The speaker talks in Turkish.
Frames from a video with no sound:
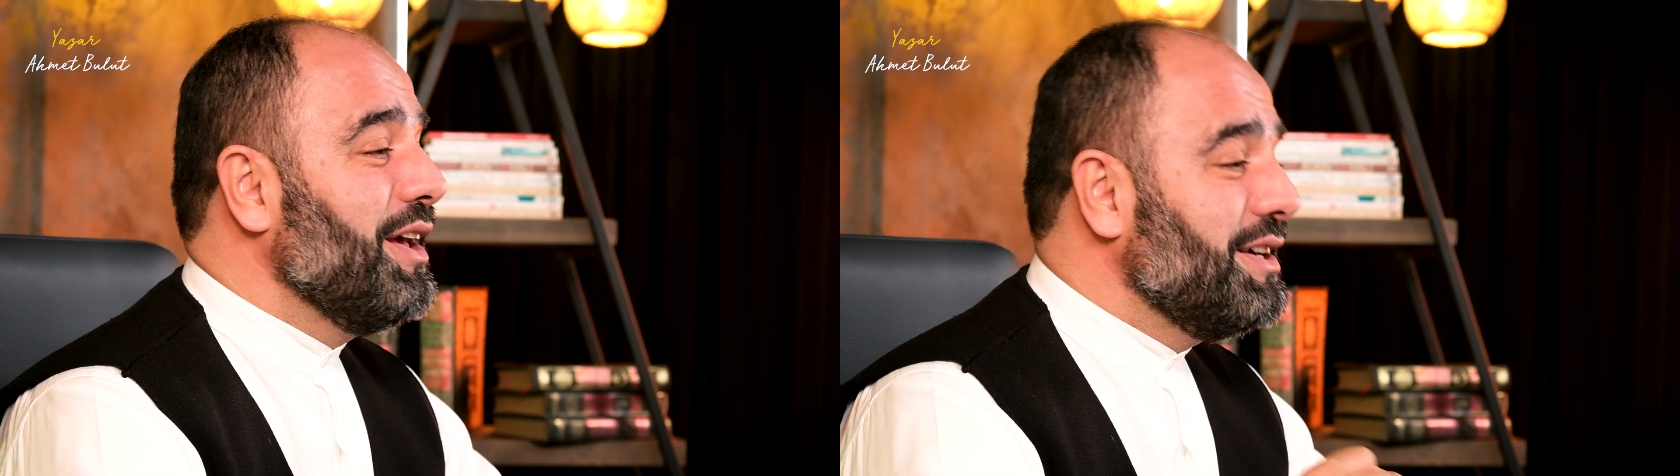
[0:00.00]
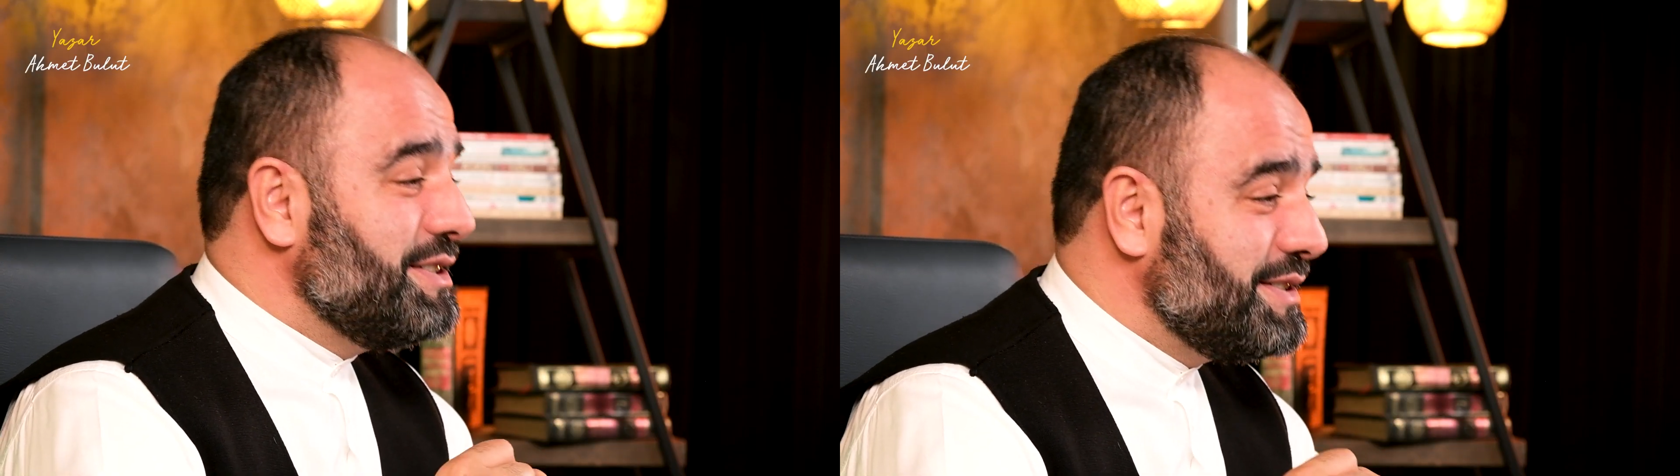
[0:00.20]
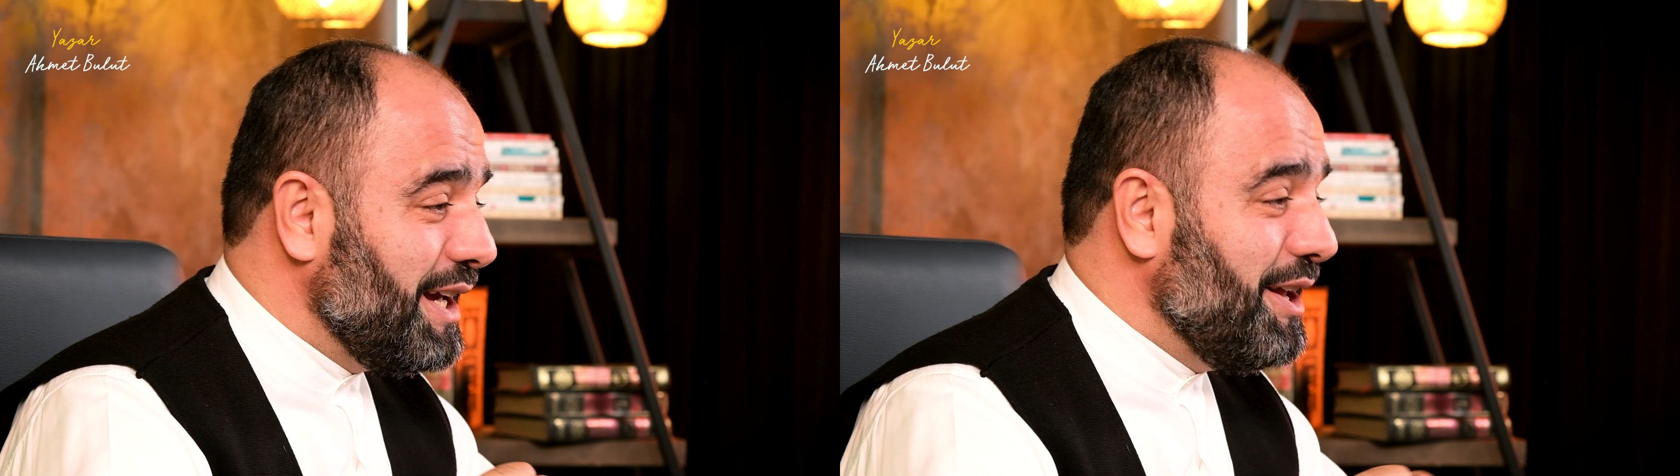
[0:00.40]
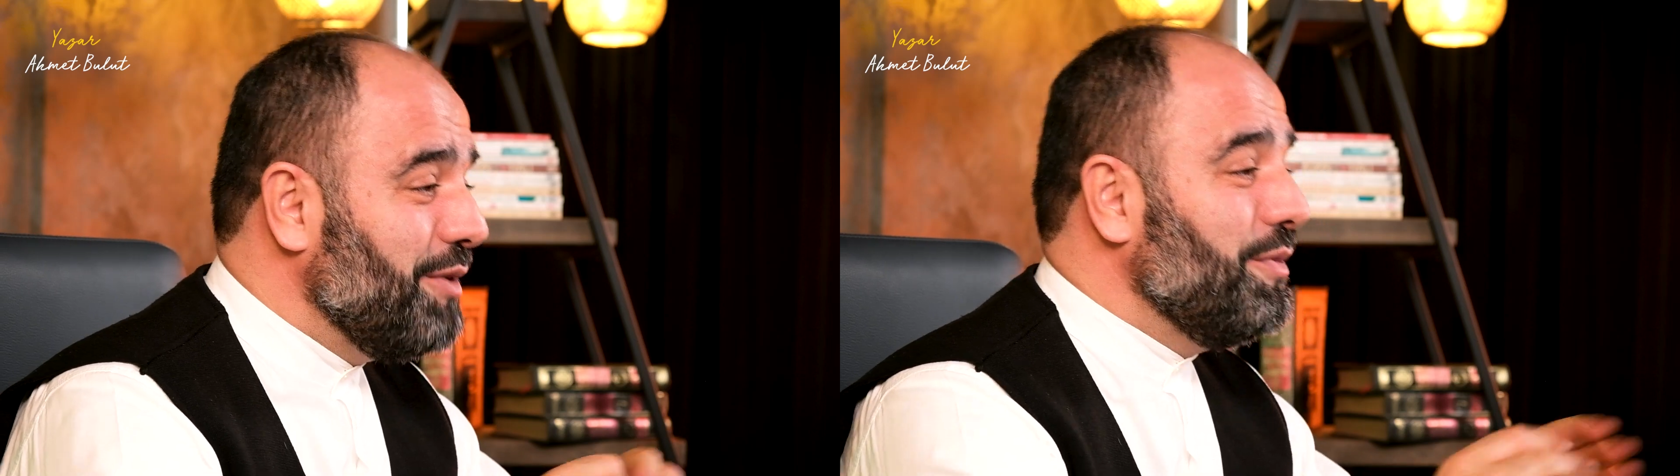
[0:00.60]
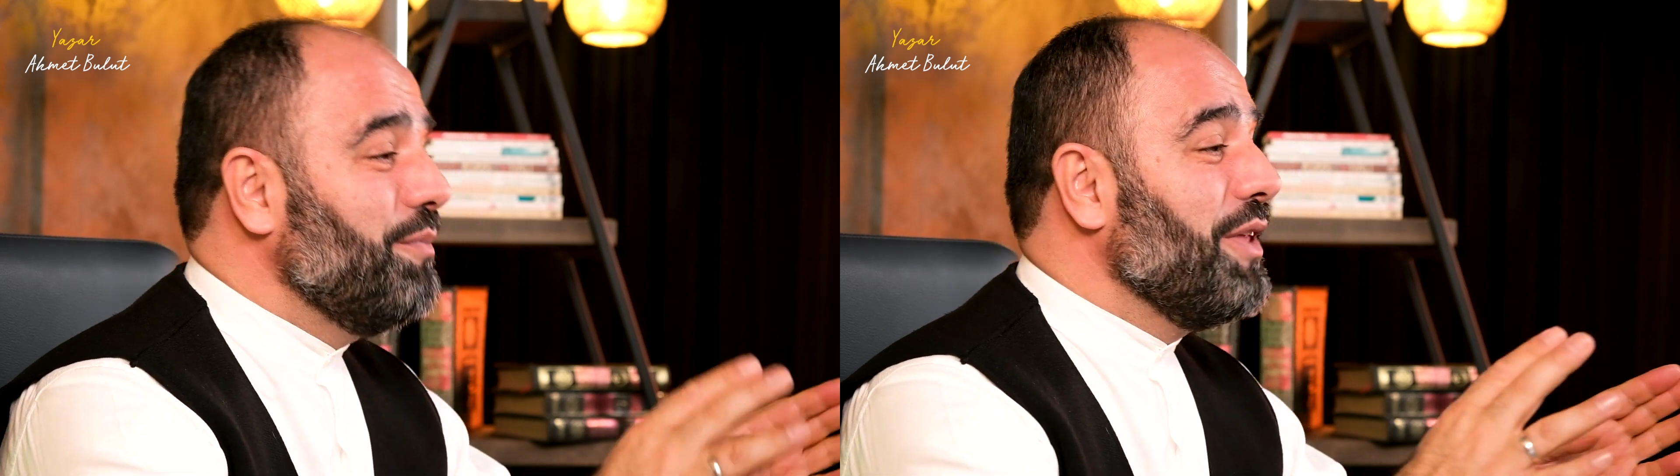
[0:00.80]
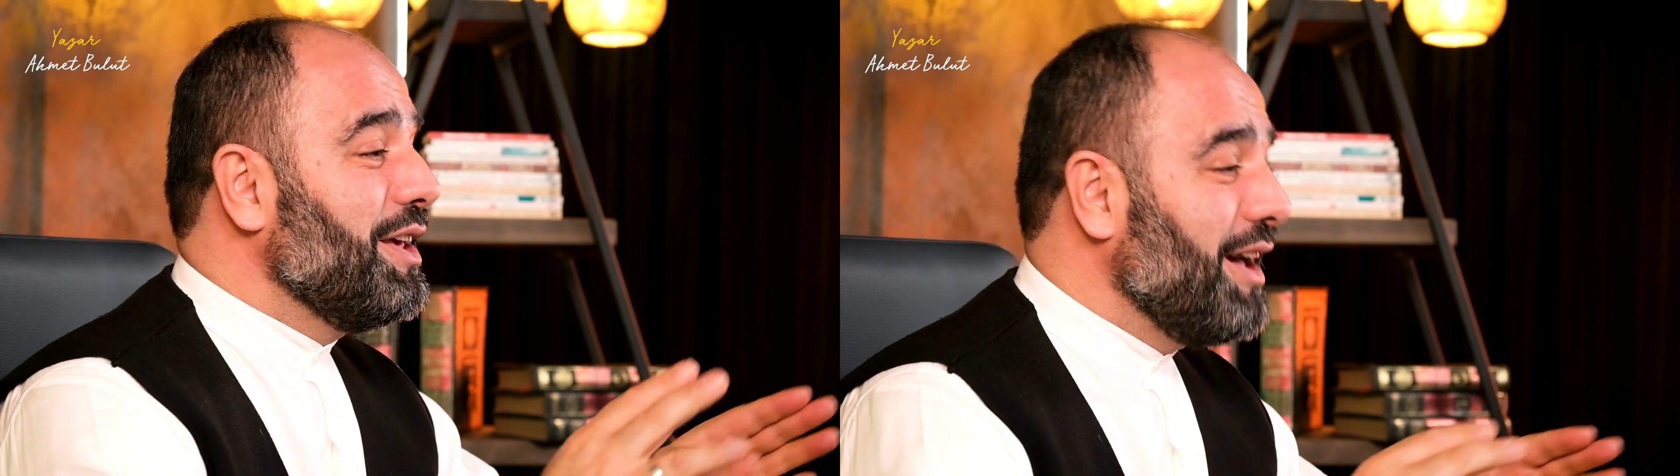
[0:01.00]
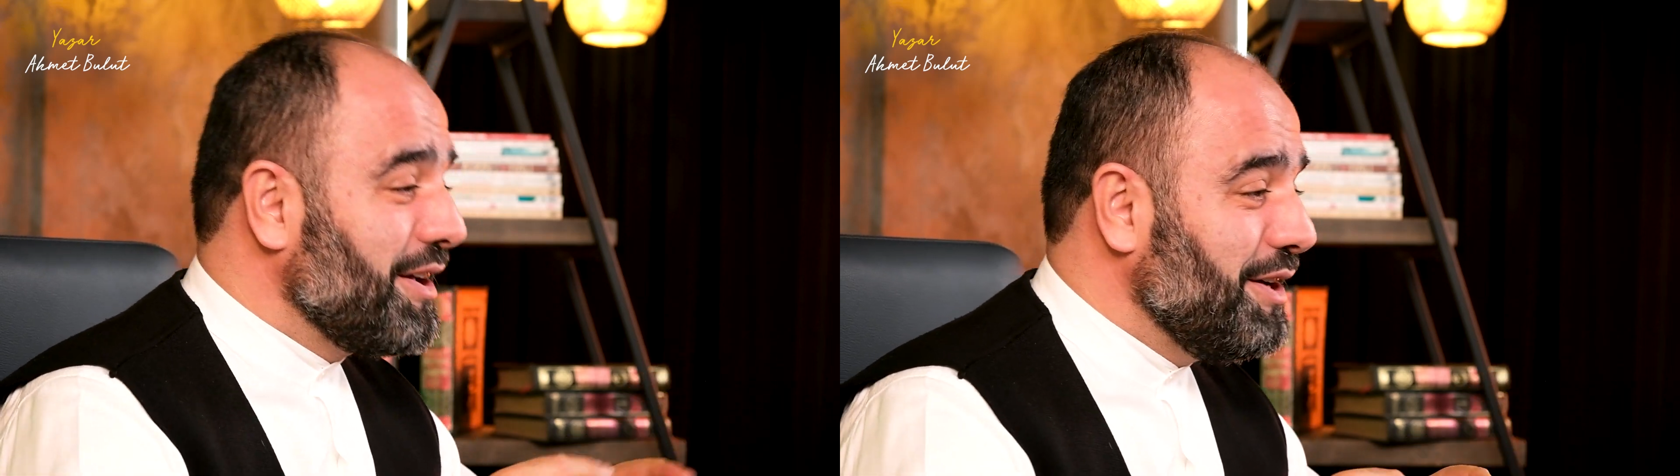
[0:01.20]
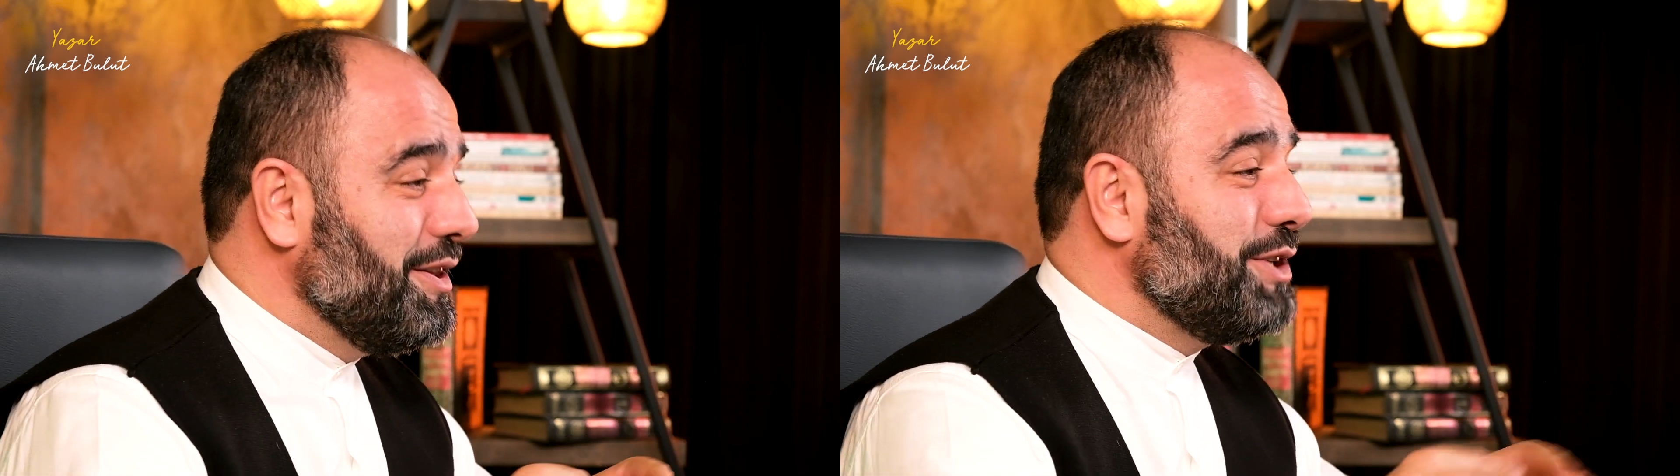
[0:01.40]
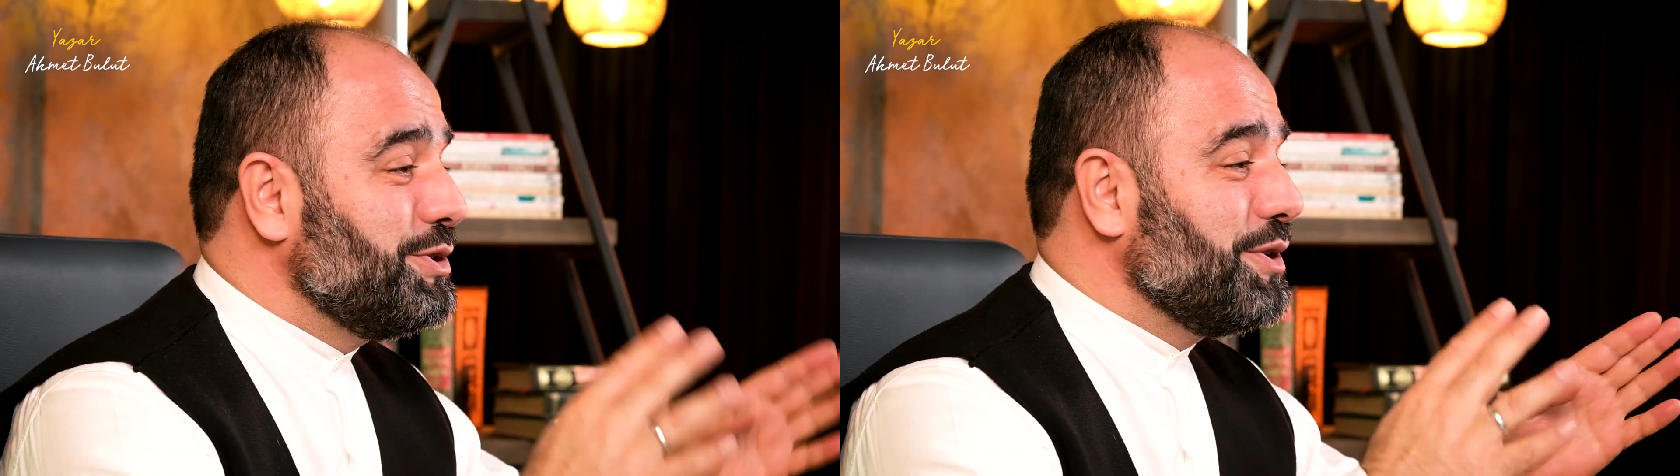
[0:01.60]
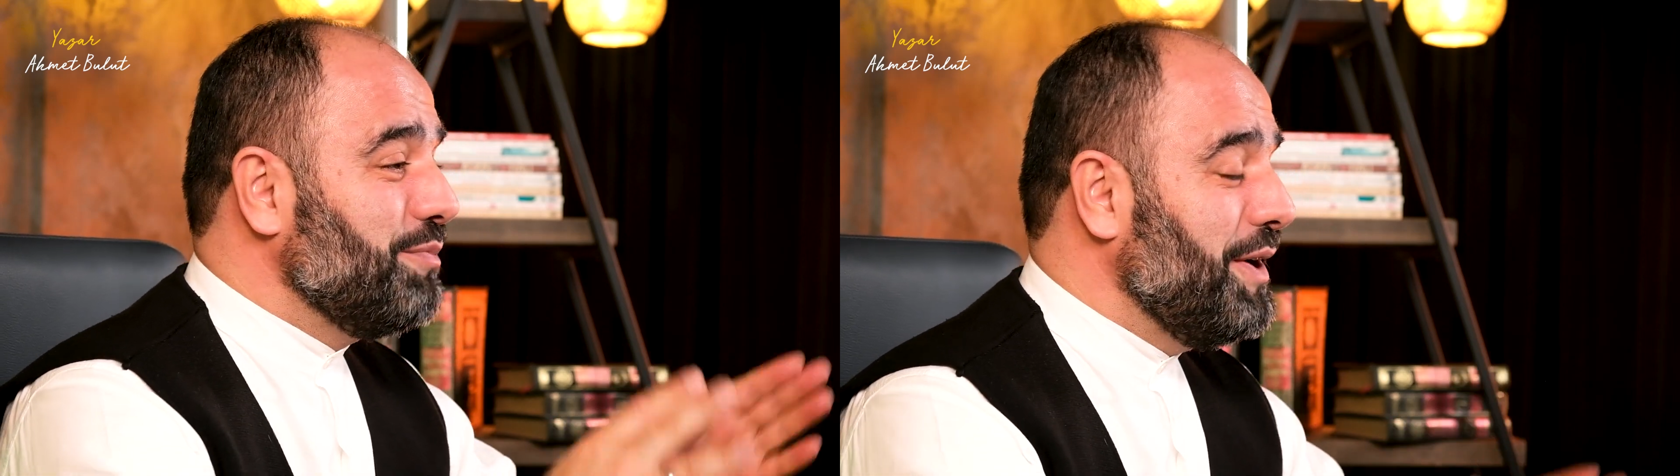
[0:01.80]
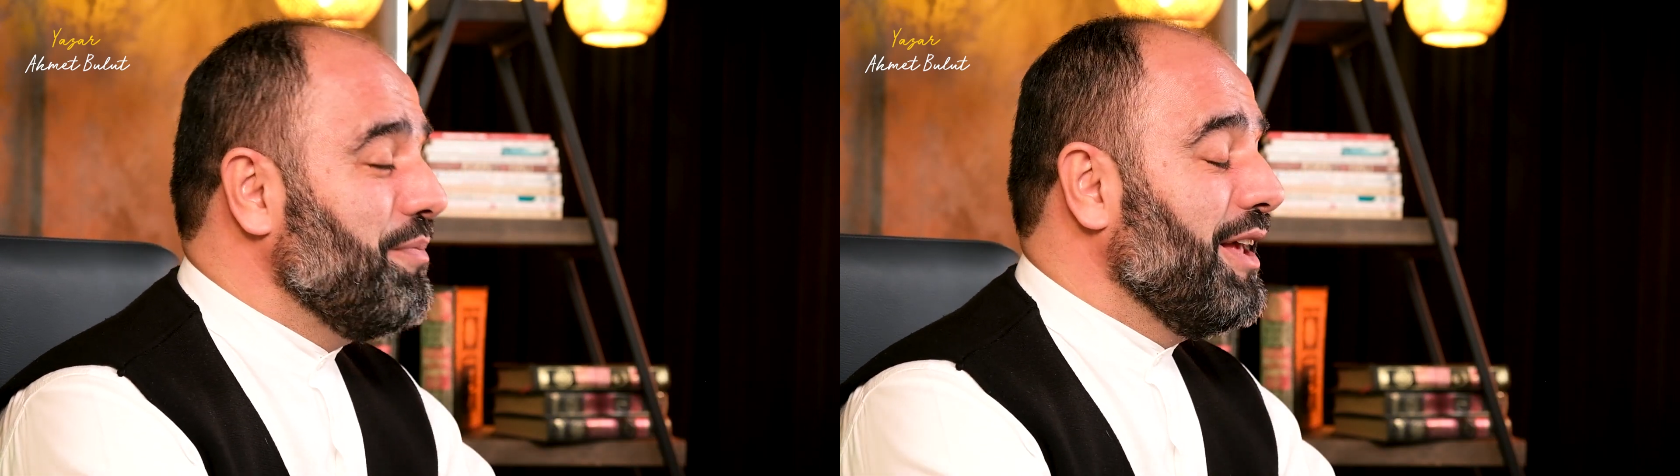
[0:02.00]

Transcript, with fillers: selamı yaygınlaştırma